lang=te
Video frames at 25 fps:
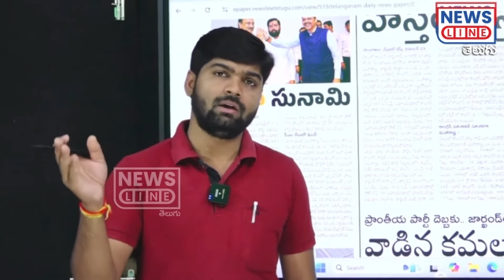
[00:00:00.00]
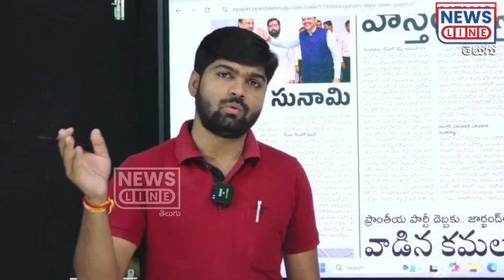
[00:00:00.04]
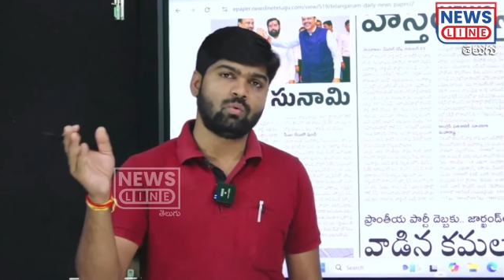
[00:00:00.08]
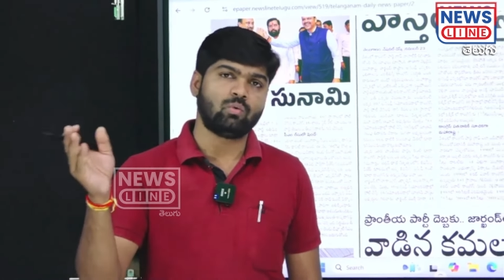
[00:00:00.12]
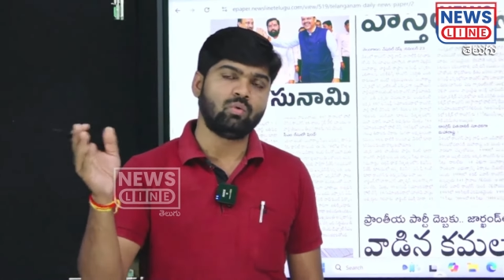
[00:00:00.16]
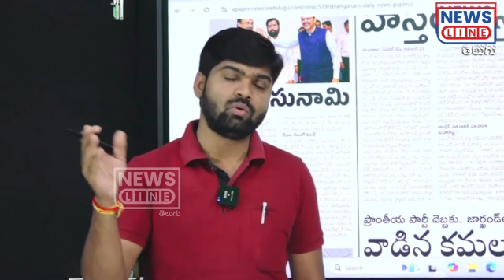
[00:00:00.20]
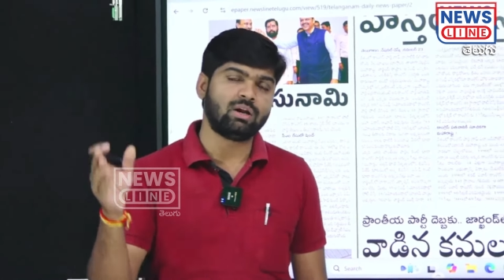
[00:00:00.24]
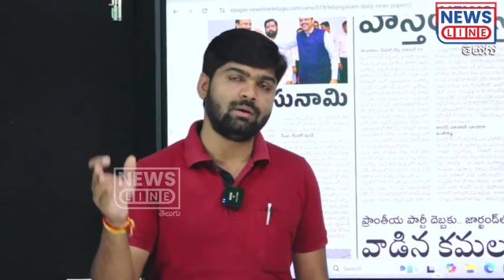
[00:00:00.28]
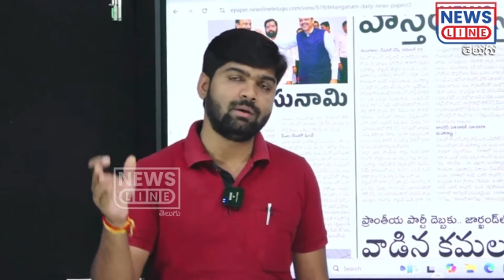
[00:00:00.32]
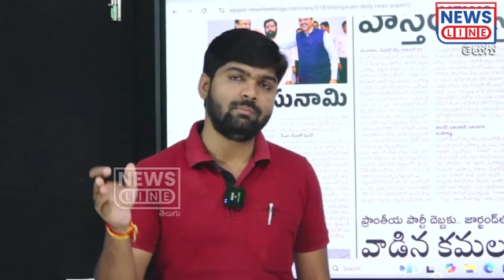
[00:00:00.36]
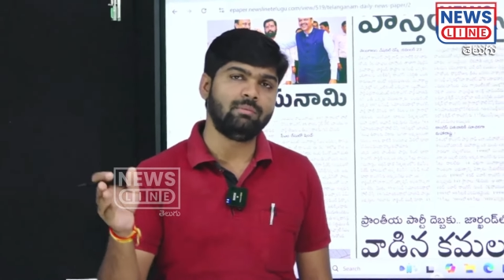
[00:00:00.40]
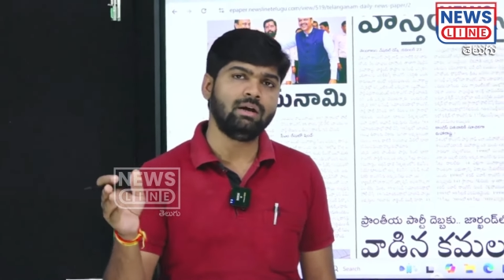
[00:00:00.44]

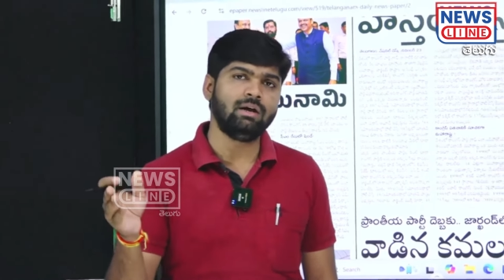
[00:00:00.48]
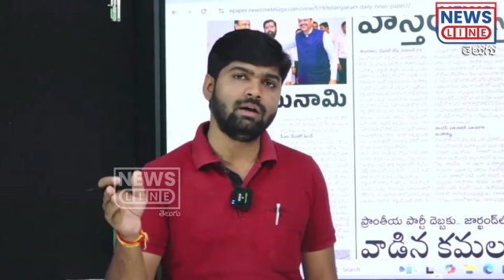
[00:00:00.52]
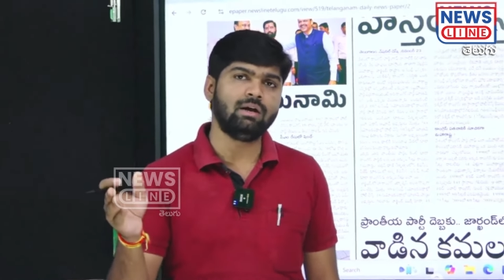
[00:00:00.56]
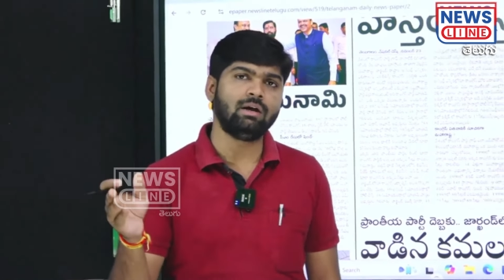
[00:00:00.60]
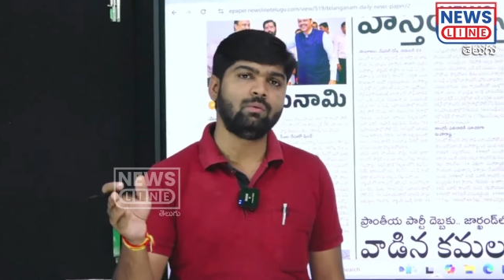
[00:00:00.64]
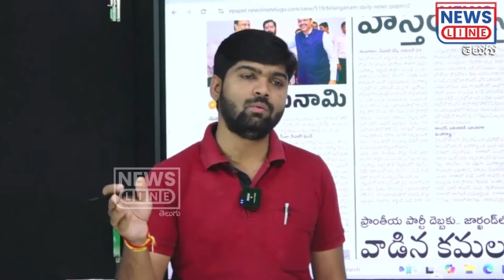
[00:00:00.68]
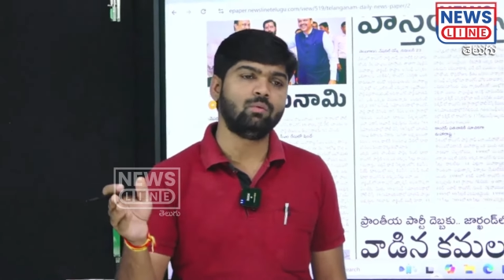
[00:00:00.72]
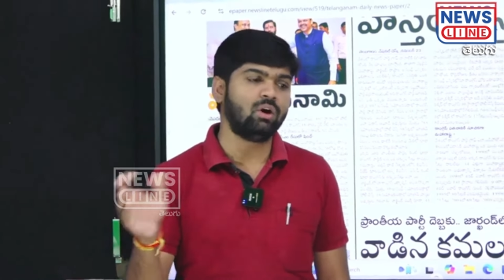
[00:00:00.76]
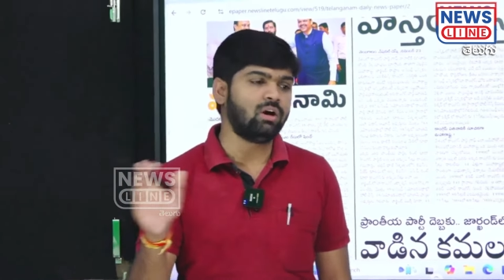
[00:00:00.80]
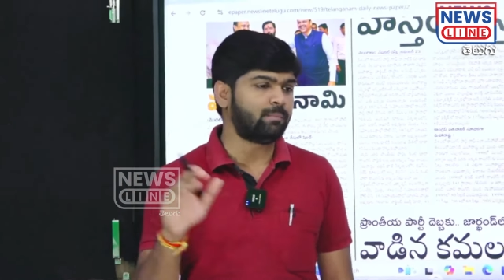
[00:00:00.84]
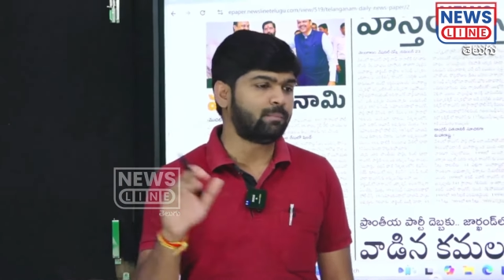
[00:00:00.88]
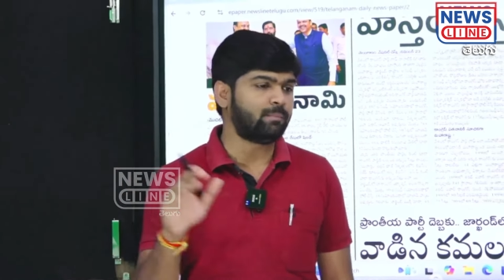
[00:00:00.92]
కూటమి
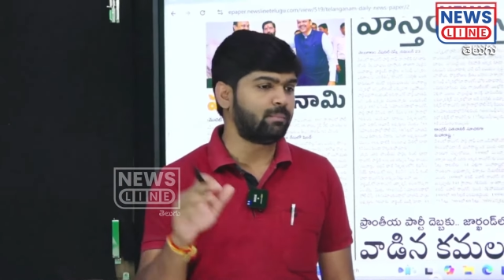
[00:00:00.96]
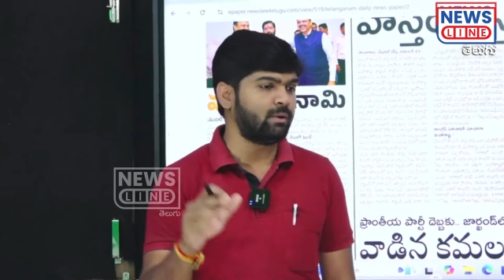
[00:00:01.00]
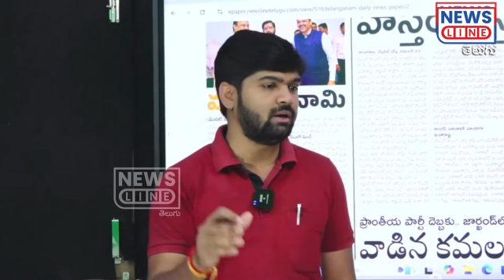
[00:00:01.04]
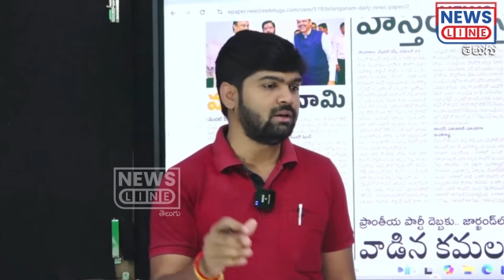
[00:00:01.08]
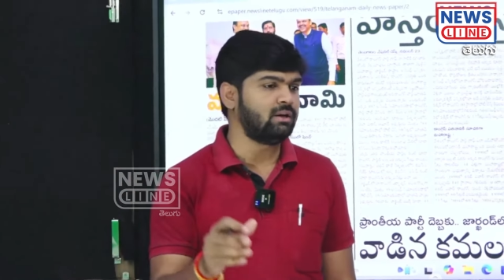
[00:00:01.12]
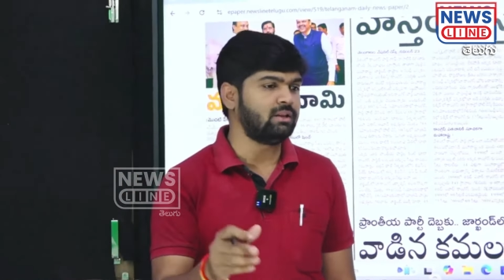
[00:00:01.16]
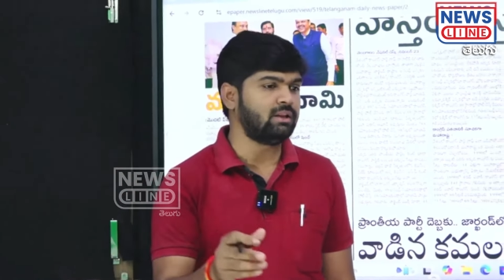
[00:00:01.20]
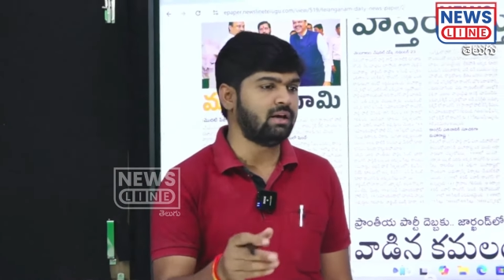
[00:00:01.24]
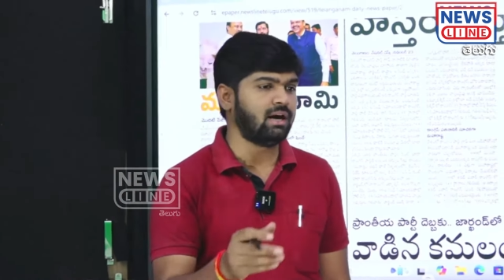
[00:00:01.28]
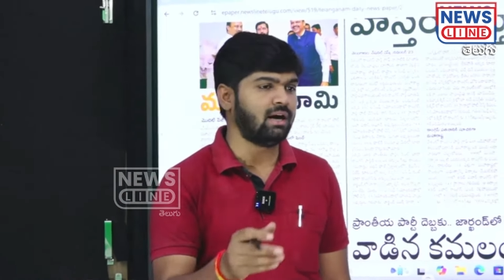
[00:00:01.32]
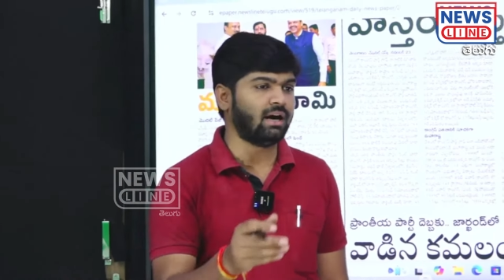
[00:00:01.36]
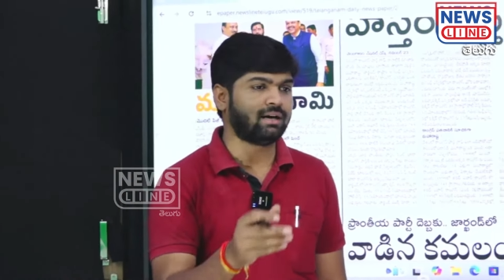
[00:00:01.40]

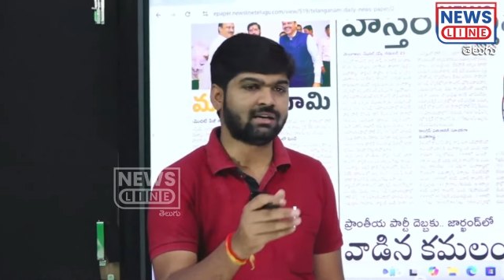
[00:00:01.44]
ఓడిపోయింది